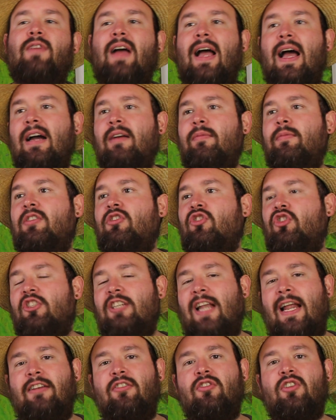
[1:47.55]
warmen
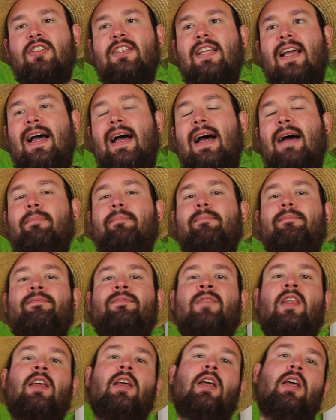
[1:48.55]
Standort
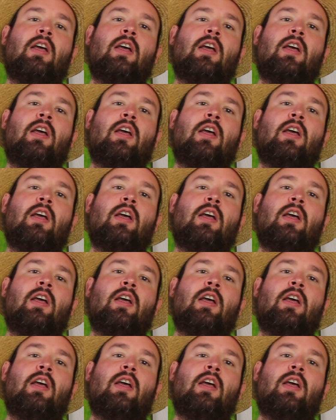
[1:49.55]
haben,